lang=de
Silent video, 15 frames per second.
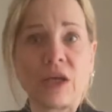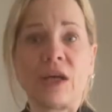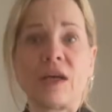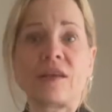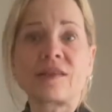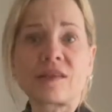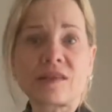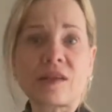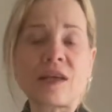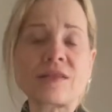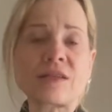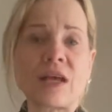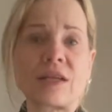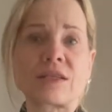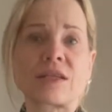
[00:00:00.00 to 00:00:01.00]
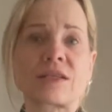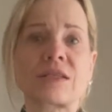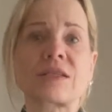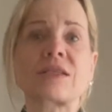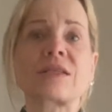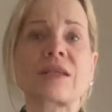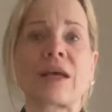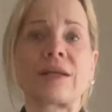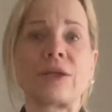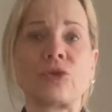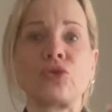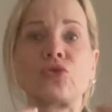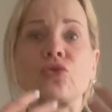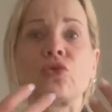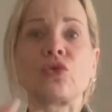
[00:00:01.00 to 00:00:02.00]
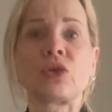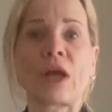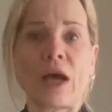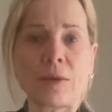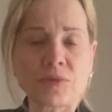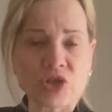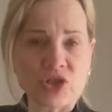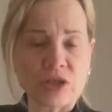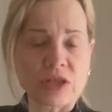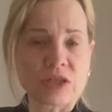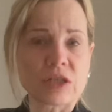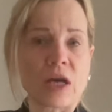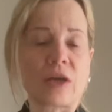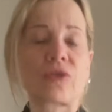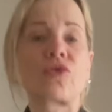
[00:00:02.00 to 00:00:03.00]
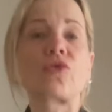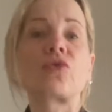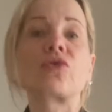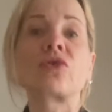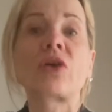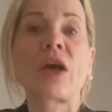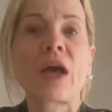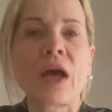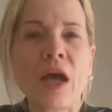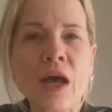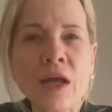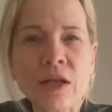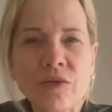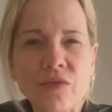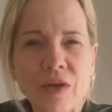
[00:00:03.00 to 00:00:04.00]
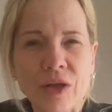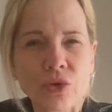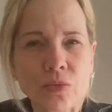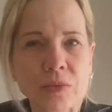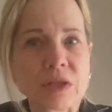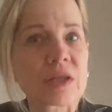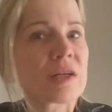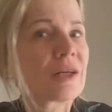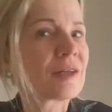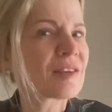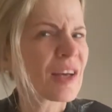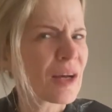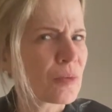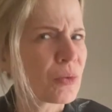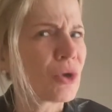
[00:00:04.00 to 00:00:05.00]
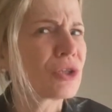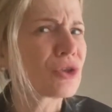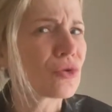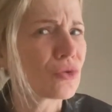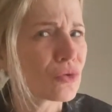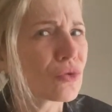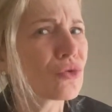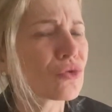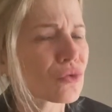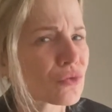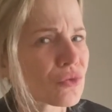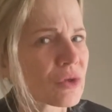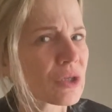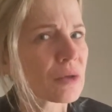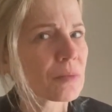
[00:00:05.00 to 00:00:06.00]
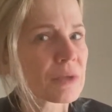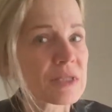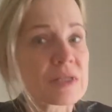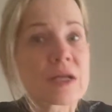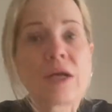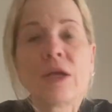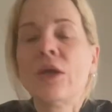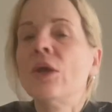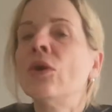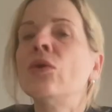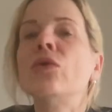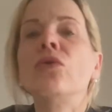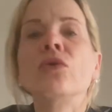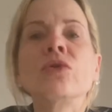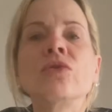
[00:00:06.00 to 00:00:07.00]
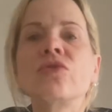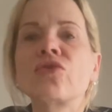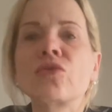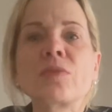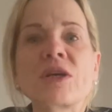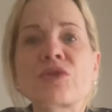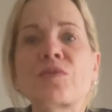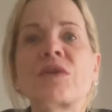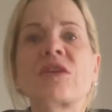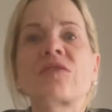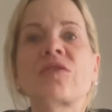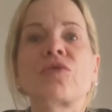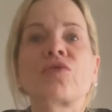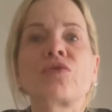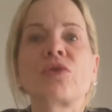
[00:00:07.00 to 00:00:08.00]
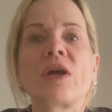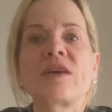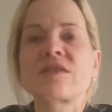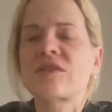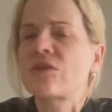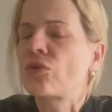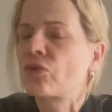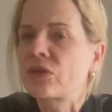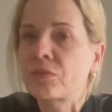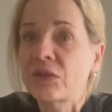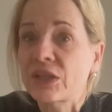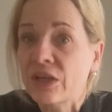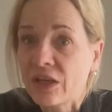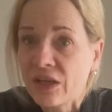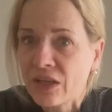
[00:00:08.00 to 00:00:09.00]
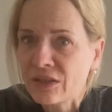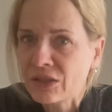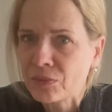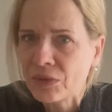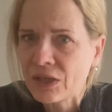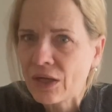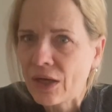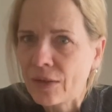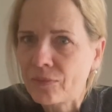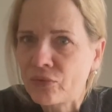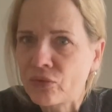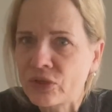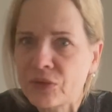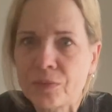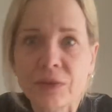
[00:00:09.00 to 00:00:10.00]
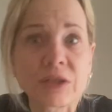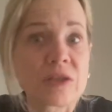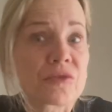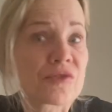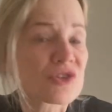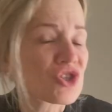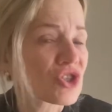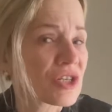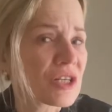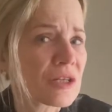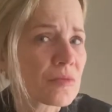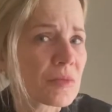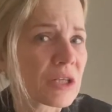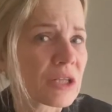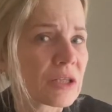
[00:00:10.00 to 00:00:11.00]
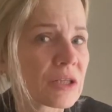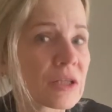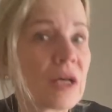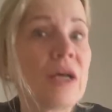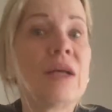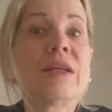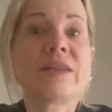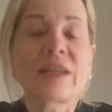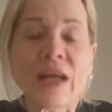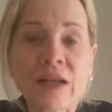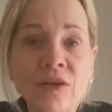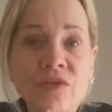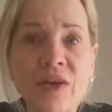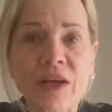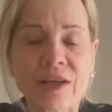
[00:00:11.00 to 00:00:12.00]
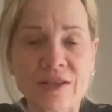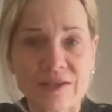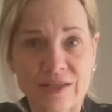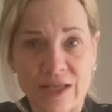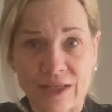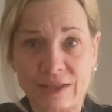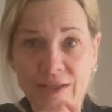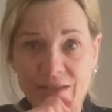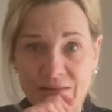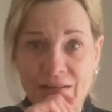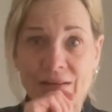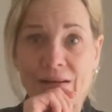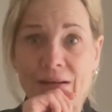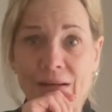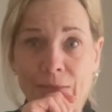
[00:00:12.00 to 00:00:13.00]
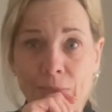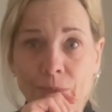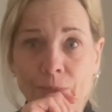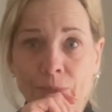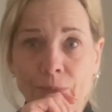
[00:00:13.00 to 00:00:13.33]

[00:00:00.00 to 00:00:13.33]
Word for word: Es ist ganz anders. Es ist eine dynamische Interaktion, gerade wenn du mit deiner Therapeutin unzufrieden bist und zum Beispiel das Gefühl hast, die holt mich ja gar nicht mehr da ab, wo ich bin, die versteht mich nicht, dann wäre es an dir,